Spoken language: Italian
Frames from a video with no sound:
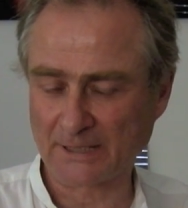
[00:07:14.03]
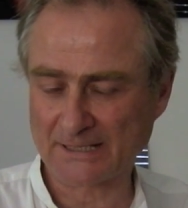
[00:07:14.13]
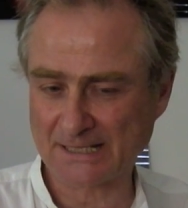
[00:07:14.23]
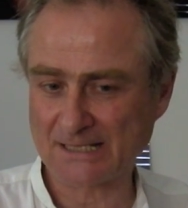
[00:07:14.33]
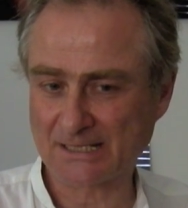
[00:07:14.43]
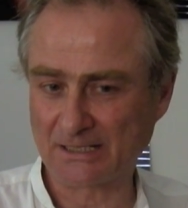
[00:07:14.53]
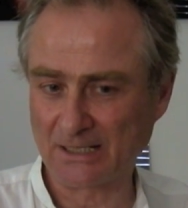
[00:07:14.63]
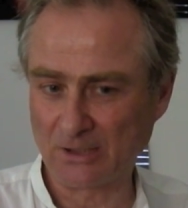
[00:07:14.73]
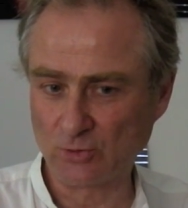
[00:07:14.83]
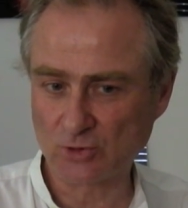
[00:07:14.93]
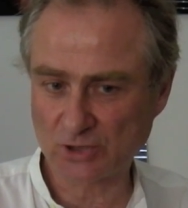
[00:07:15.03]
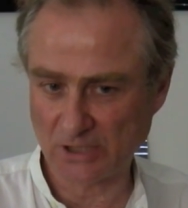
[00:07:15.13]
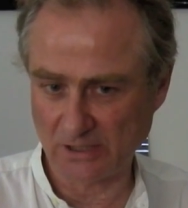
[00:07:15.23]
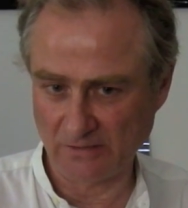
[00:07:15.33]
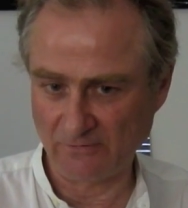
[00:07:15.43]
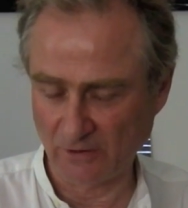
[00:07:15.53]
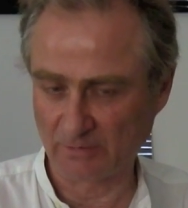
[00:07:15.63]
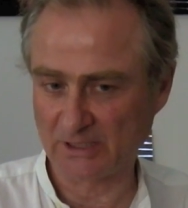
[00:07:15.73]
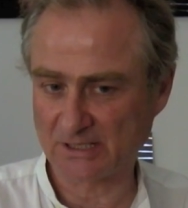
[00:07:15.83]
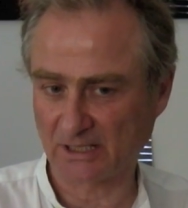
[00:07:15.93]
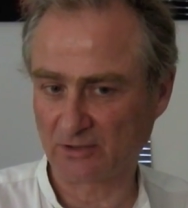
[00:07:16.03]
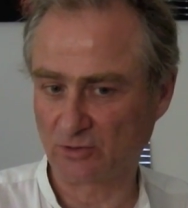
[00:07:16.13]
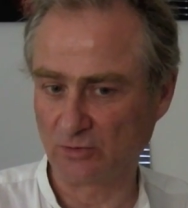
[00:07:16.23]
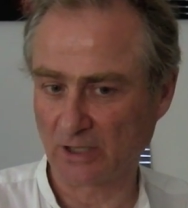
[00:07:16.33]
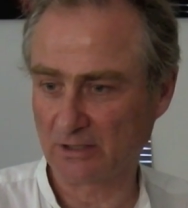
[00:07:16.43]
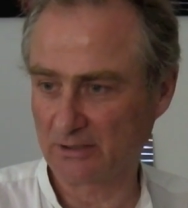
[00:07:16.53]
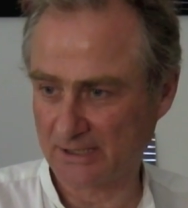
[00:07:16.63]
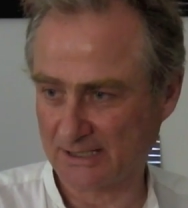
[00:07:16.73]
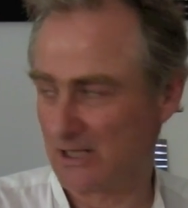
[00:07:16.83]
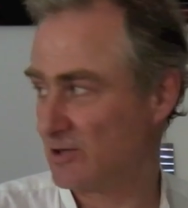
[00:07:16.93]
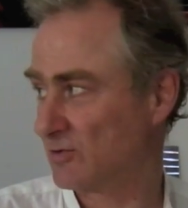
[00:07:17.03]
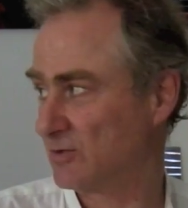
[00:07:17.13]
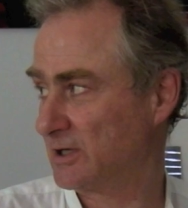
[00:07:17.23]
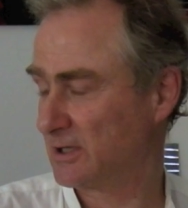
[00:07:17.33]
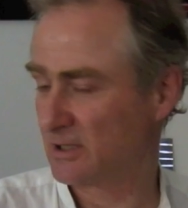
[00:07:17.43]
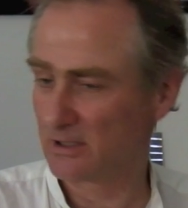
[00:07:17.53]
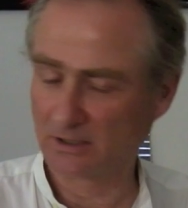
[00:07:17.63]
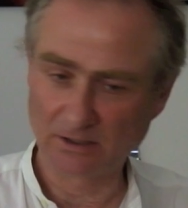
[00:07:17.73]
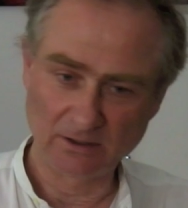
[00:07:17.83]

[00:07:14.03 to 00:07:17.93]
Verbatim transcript: presenza della luce in forma di scritture, di segno quindi.